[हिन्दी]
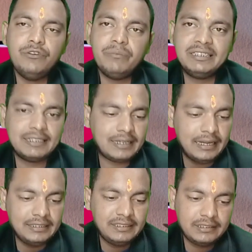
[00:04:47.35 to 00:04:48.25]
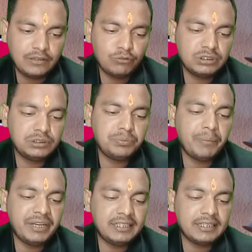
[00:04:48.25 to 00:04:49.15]
उसी के बारे में वीडियो में
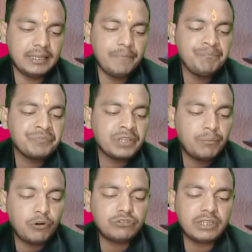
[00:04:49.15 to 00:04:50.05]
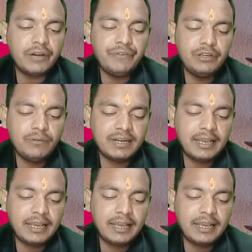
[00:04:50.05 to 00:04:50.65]
जानकारी देता हूँ तो इस पर मैंने देखिए